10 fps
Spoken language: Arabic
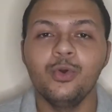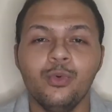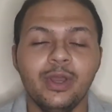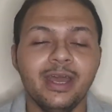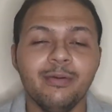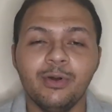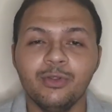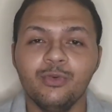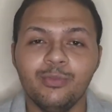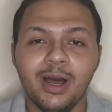وجاي
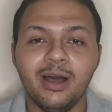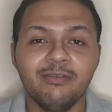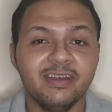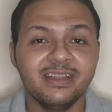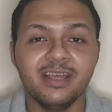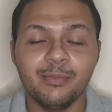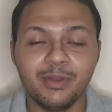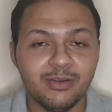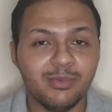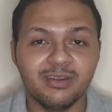برضو مع فتنه من
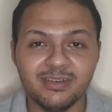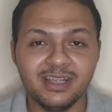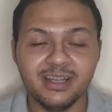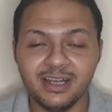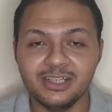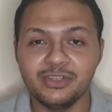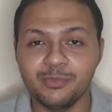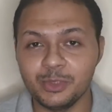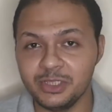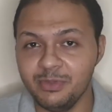اكبر الفتن اللي عاشها
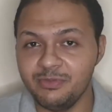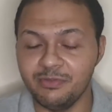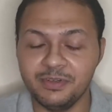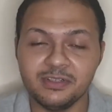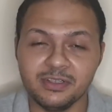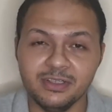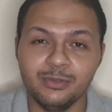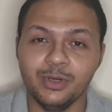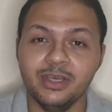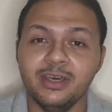المسلمين في الفتره دي
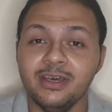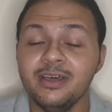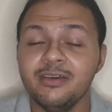وهي